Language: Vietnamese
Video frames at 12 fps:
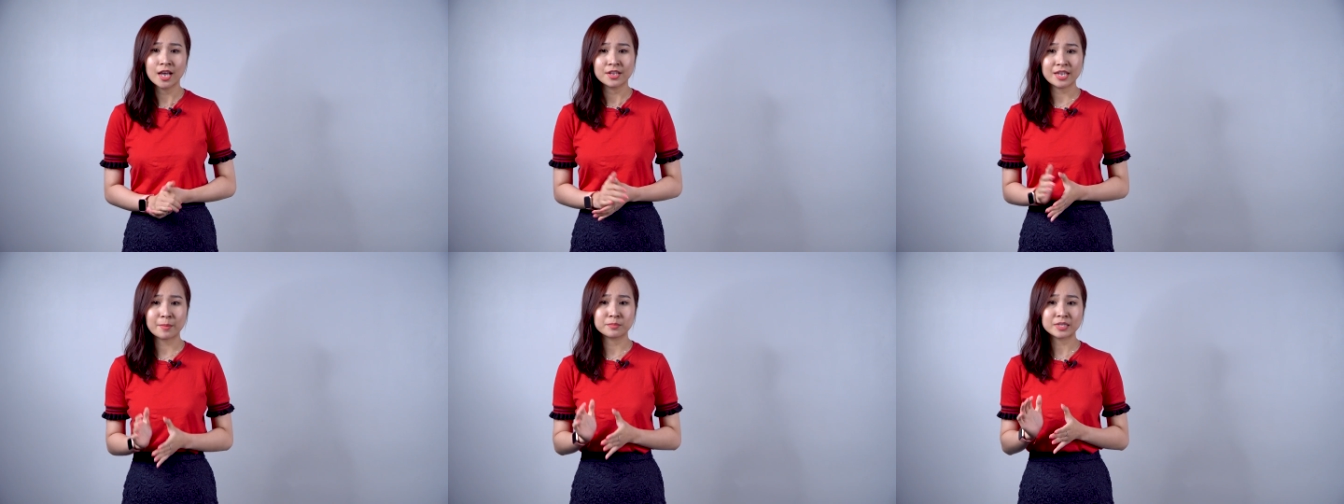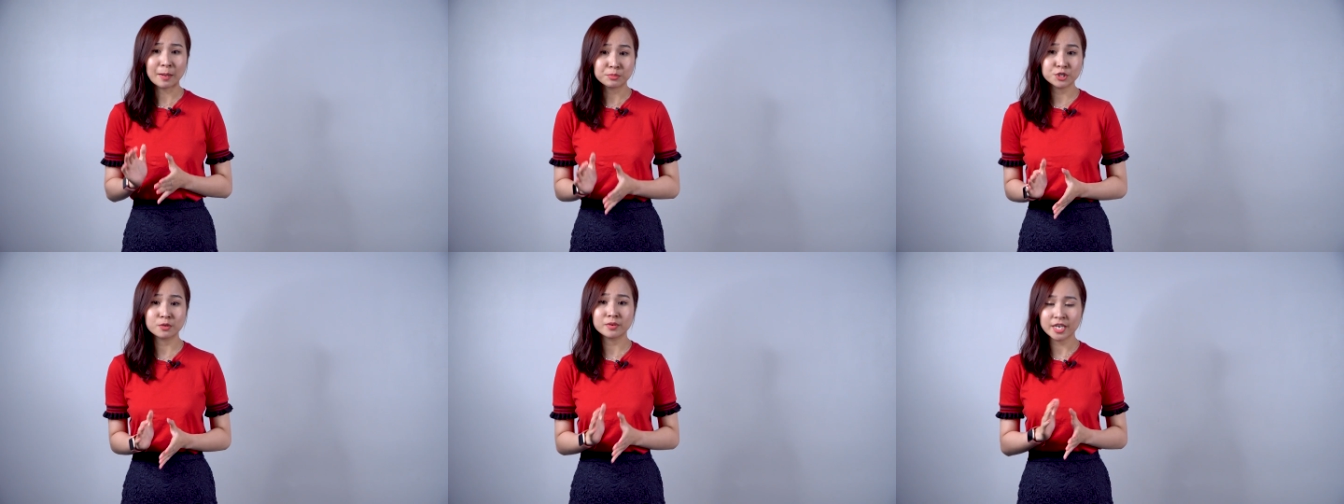nhằm tập
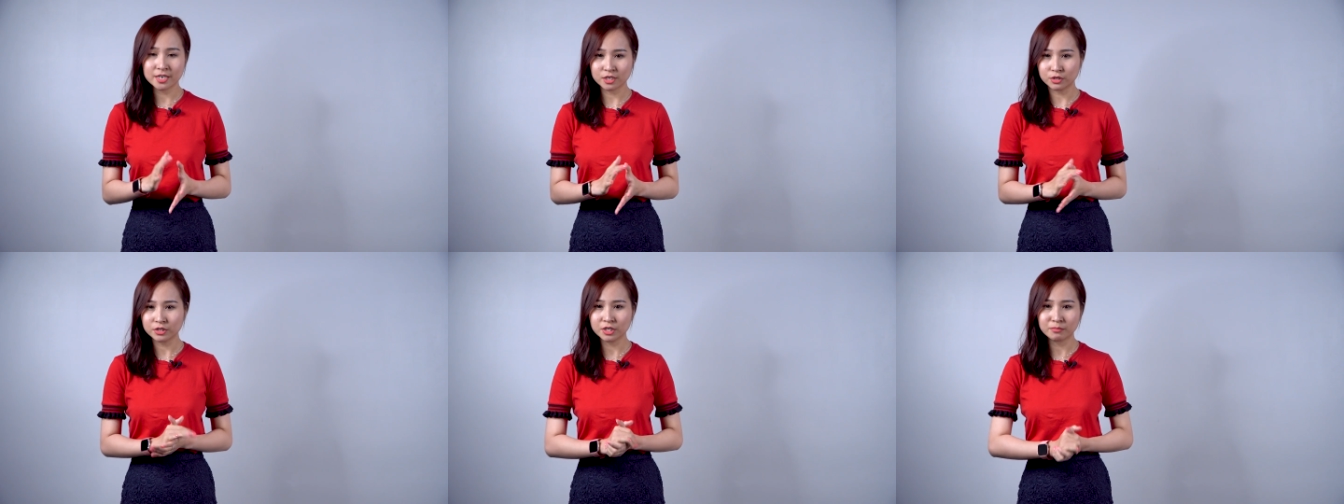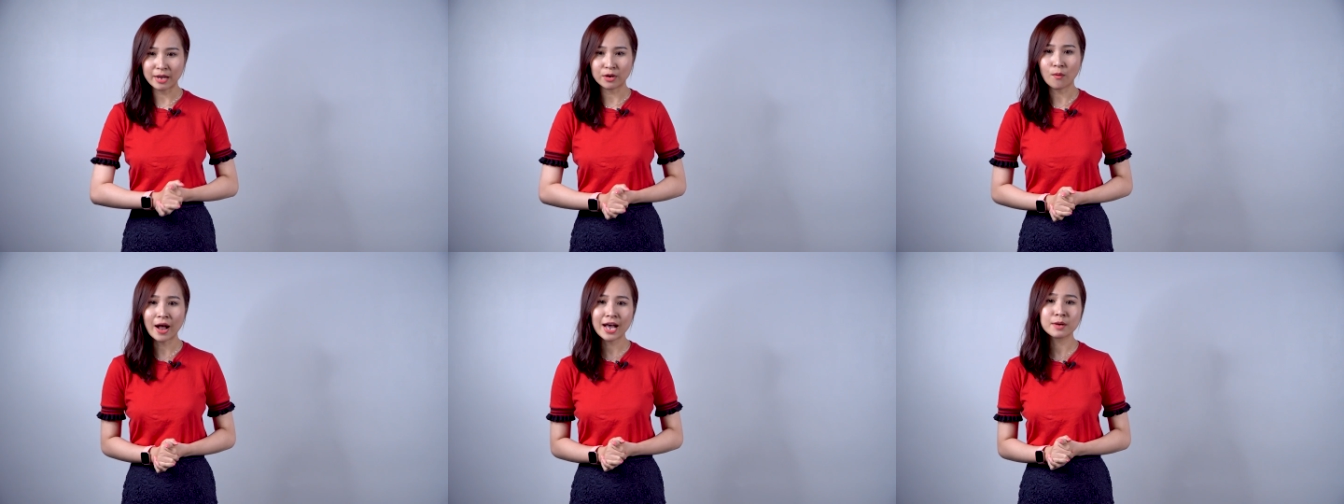trung nghiên cứu thương mại
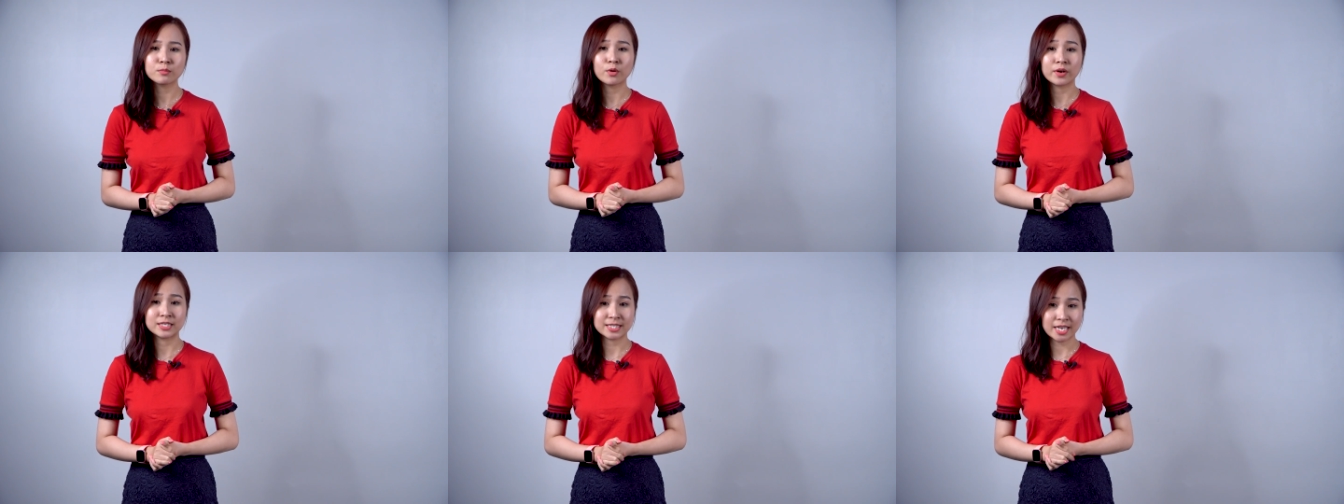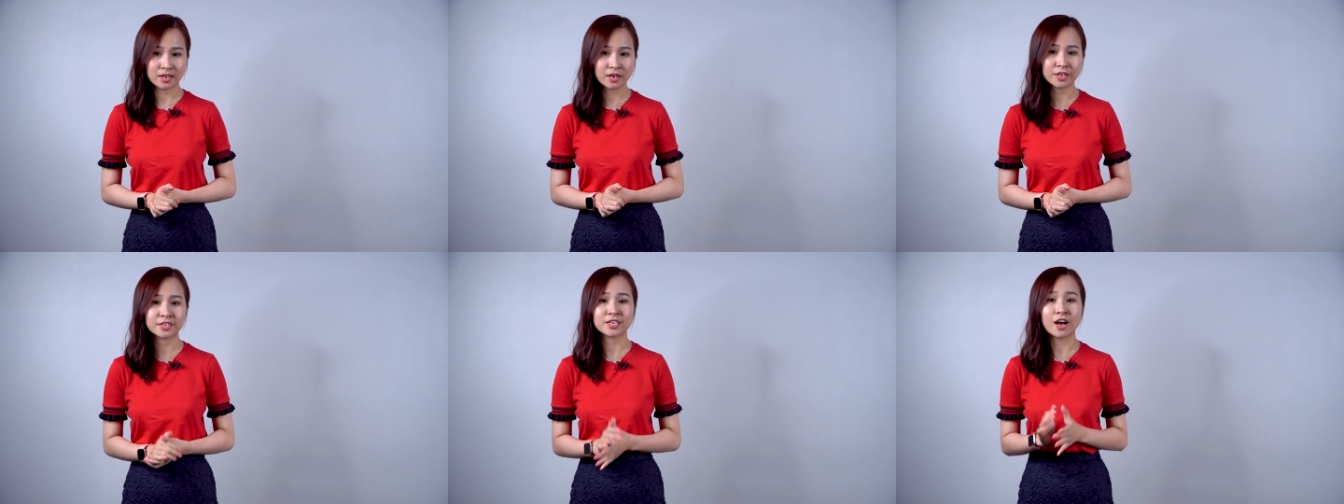hóa mô hình xe
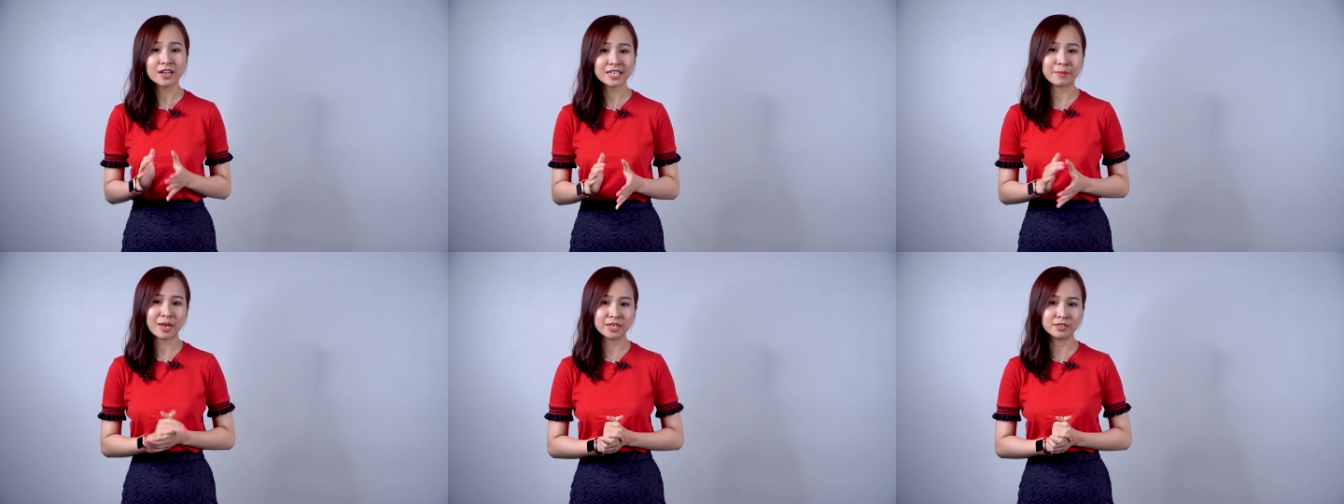hơi có thể bay